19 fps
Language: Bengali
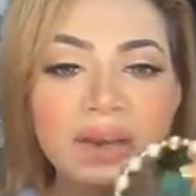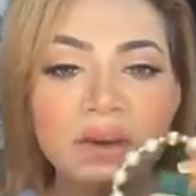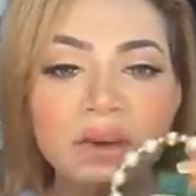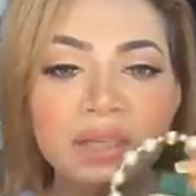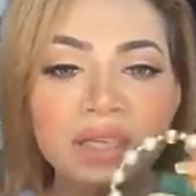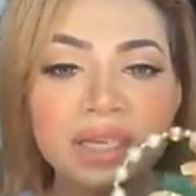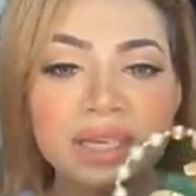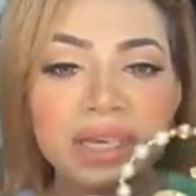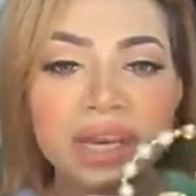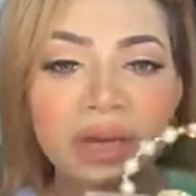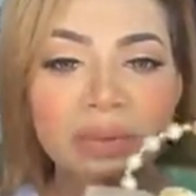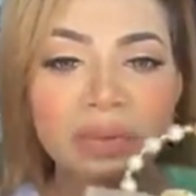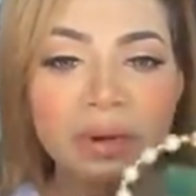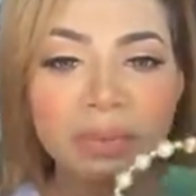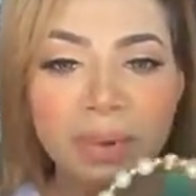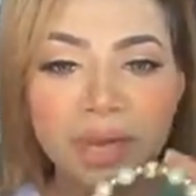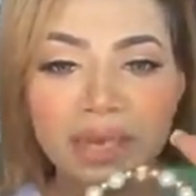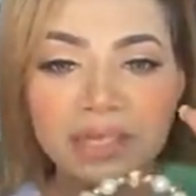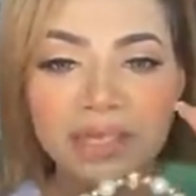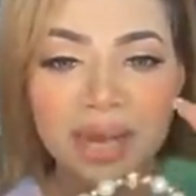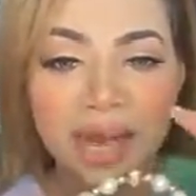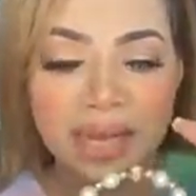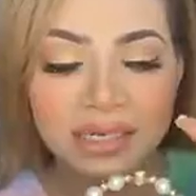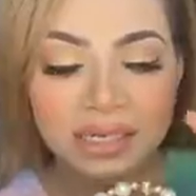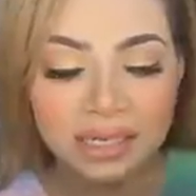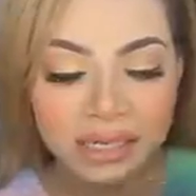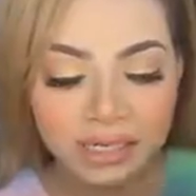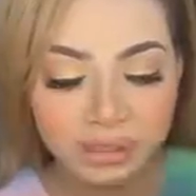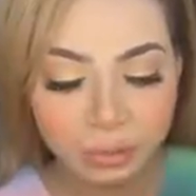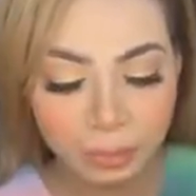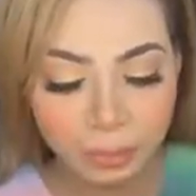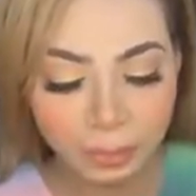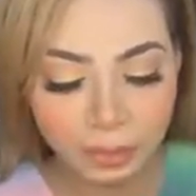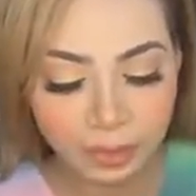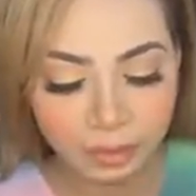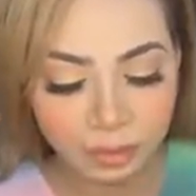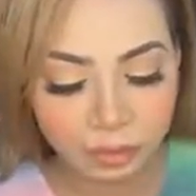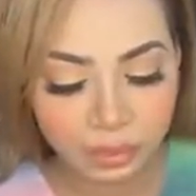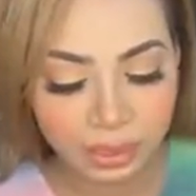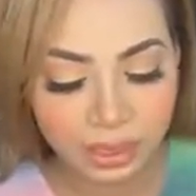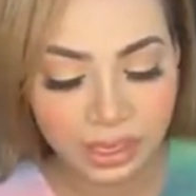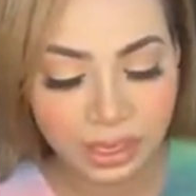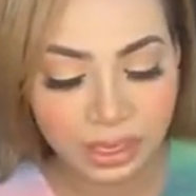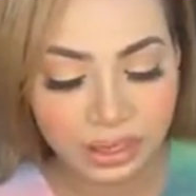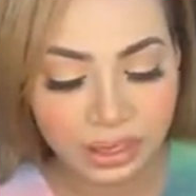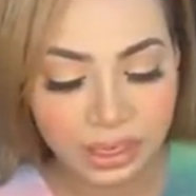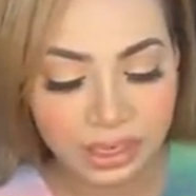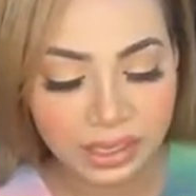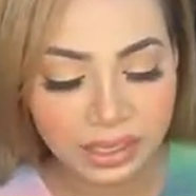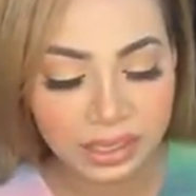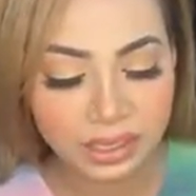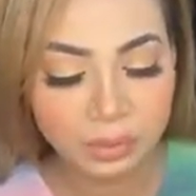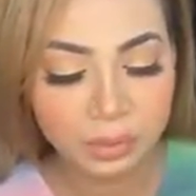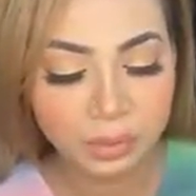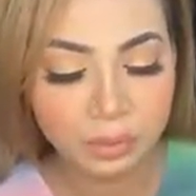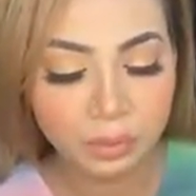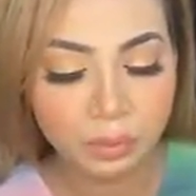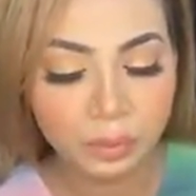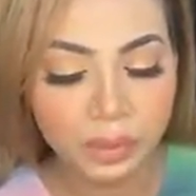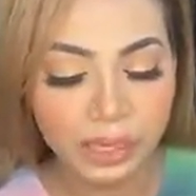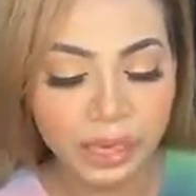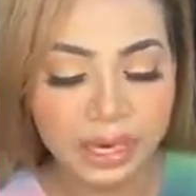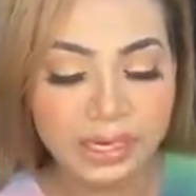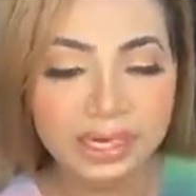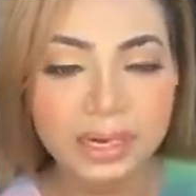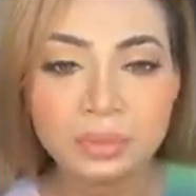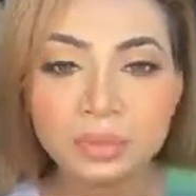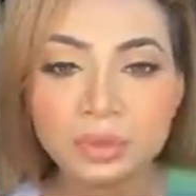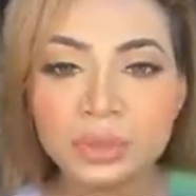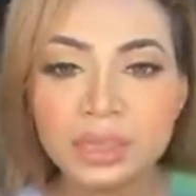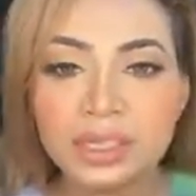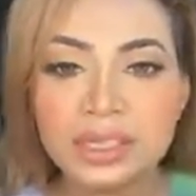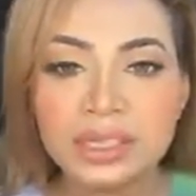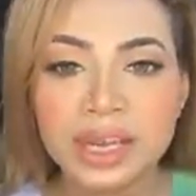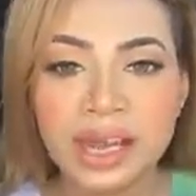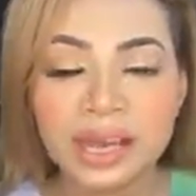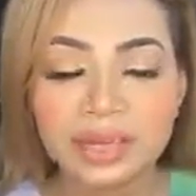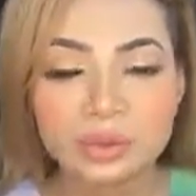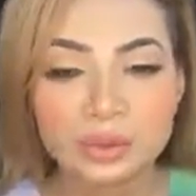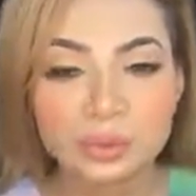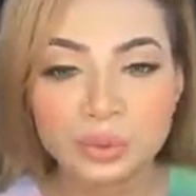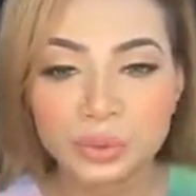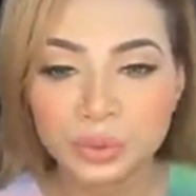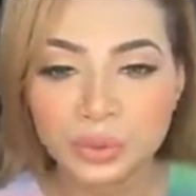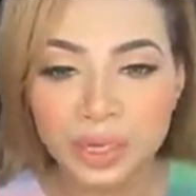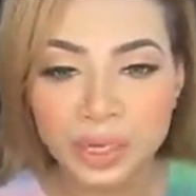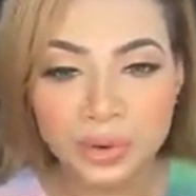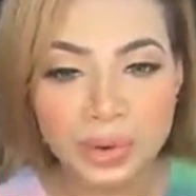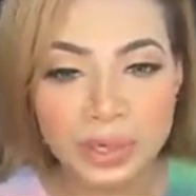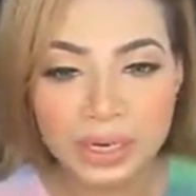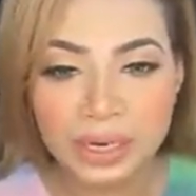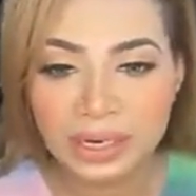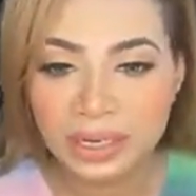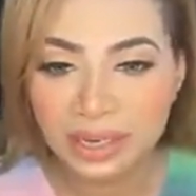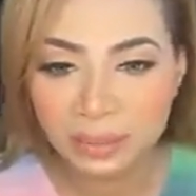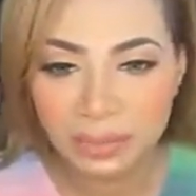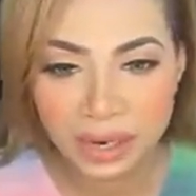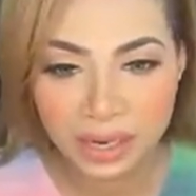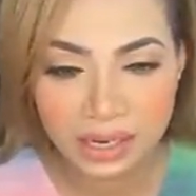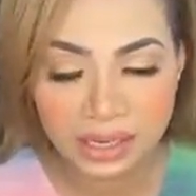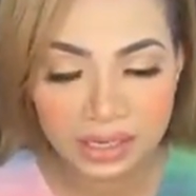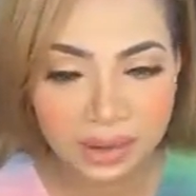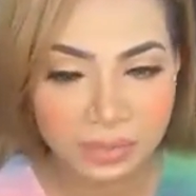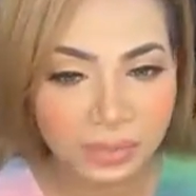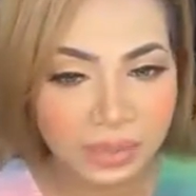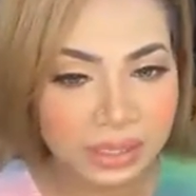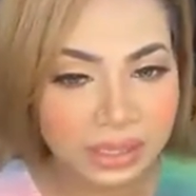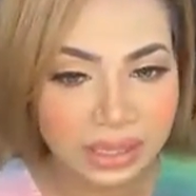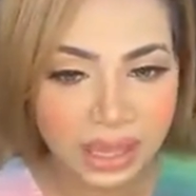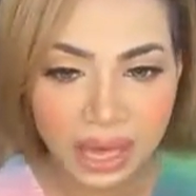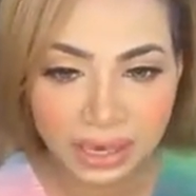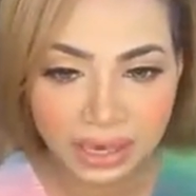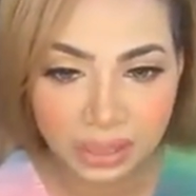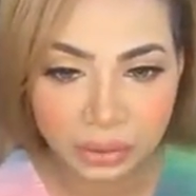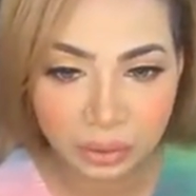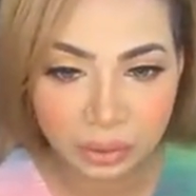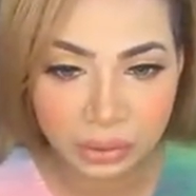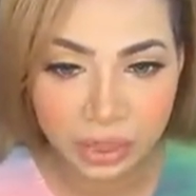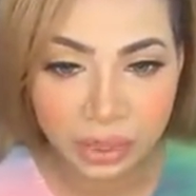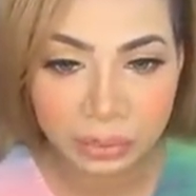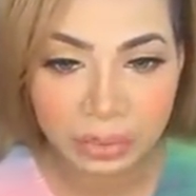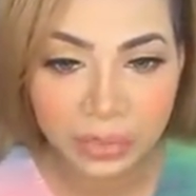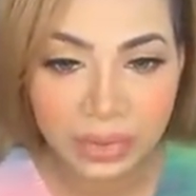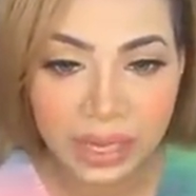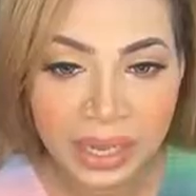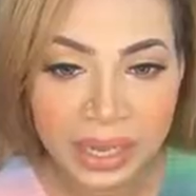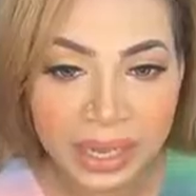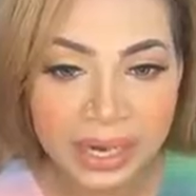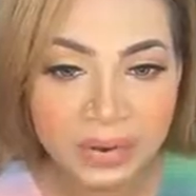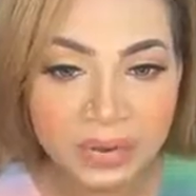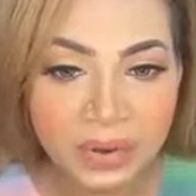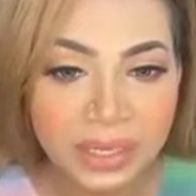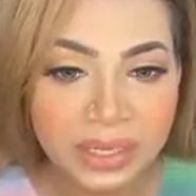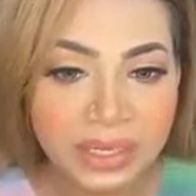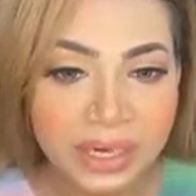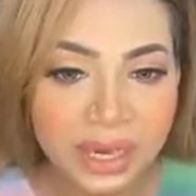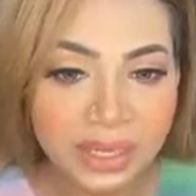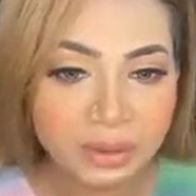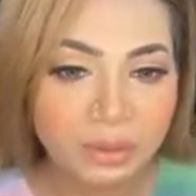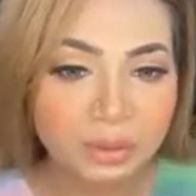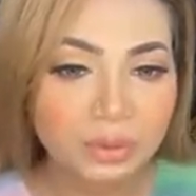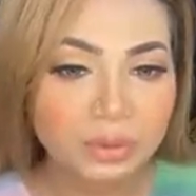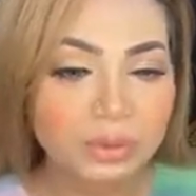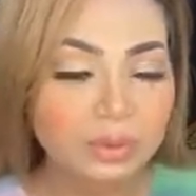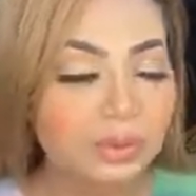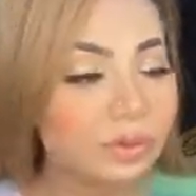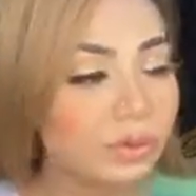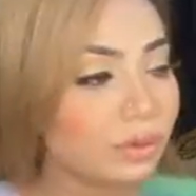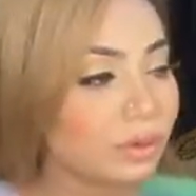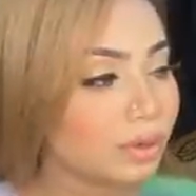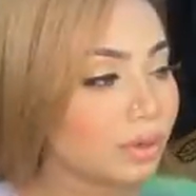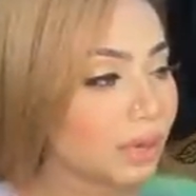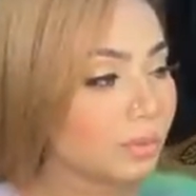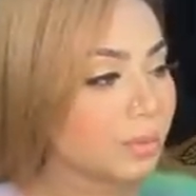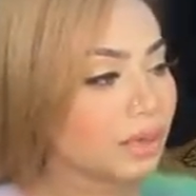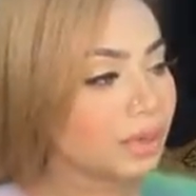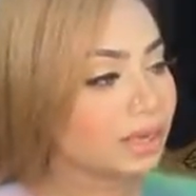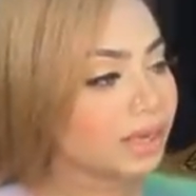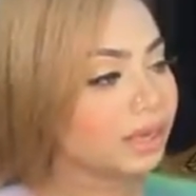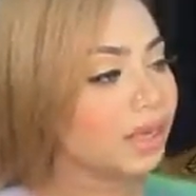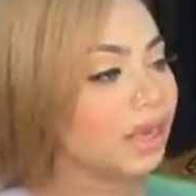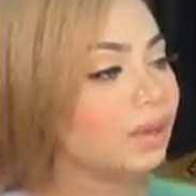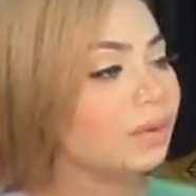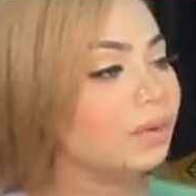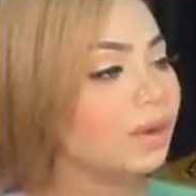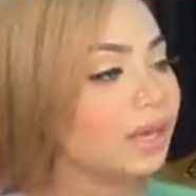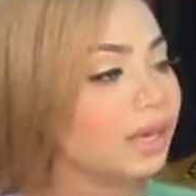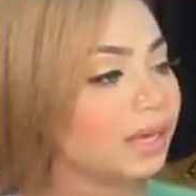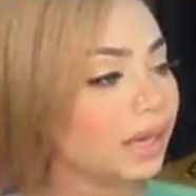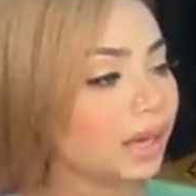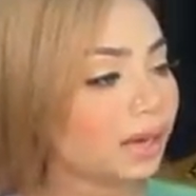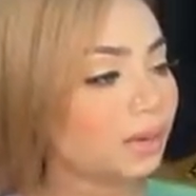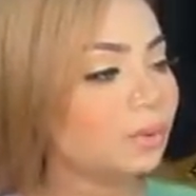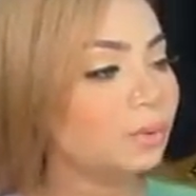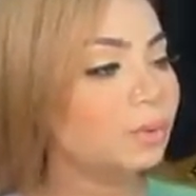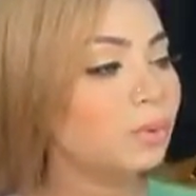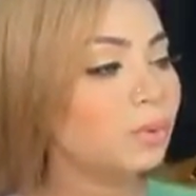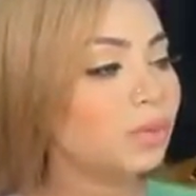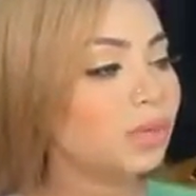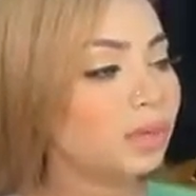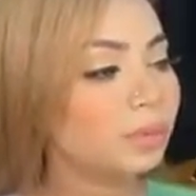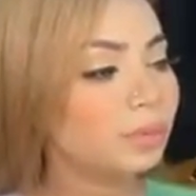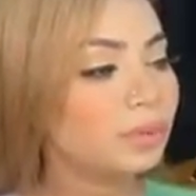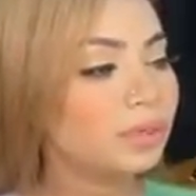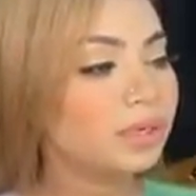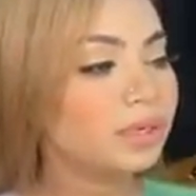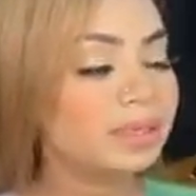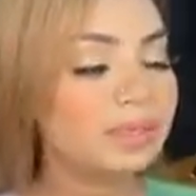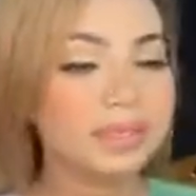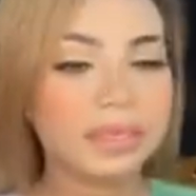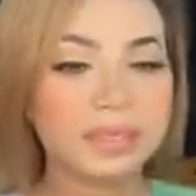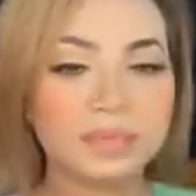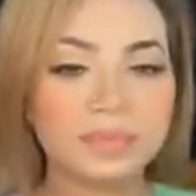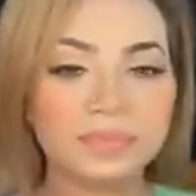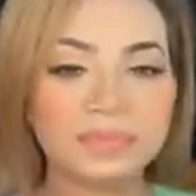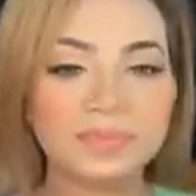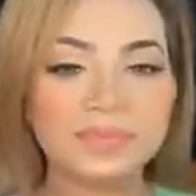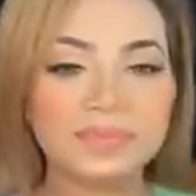এই হচ্ছে কি আমার ব্যাগটা আসেন এটা ওপেন করি হ্যাঁ এটা কিন্তু খুবই এটার মধ্যে যে একদম সোনা গয়না নিয়ে বাইরে যাবেন তা কিন্তু না ড্রেসটা এত সুন্দর আমাকে দাও নাই কেন নুরিয়াপু লিখছেন